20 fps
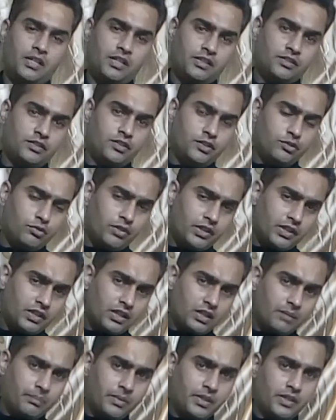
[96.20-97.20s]
जी के नाम
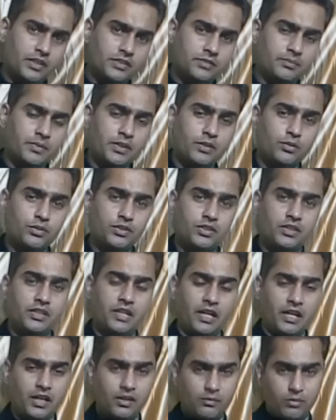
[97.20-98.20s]
पर इसमें कुछ
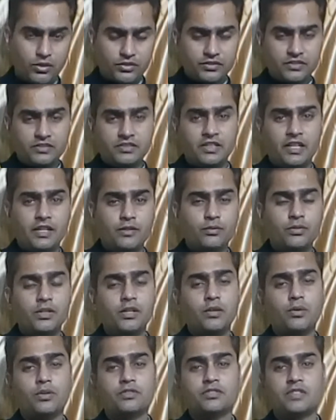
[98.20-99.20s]
डायलॉग बॉक्सेस ऐड हुए
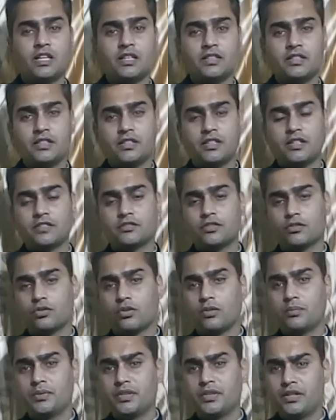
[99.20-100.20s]
और साथ ही कर्सर को
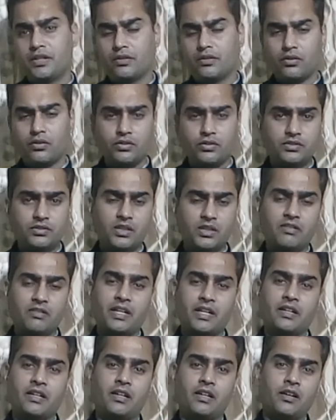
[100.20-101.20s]
भी इंट्रोड्यूस करवाया
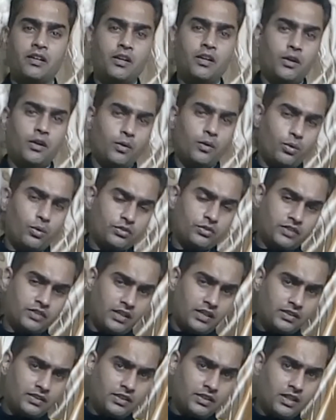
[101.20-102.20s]
गया और साथ
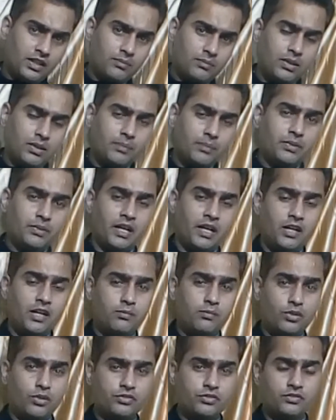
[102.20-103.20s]
ही अब आप डायलॉग
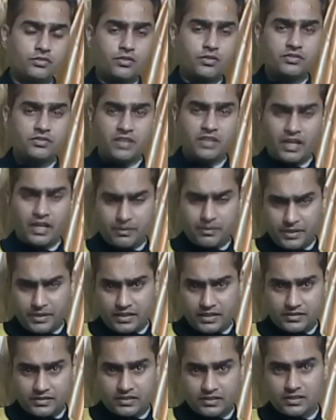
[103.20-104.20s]
बॉक्सेस को सेलेक्ट भी कर
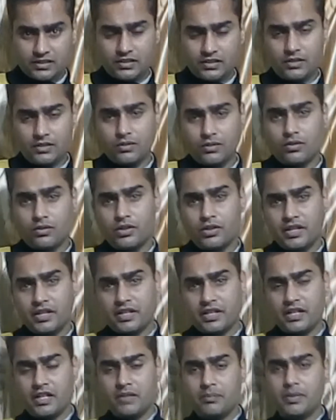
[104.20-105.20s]
सकते थे और उन्हें
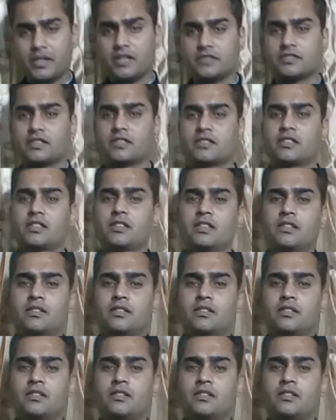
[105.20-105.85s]
क्लिक भी कर सकते थे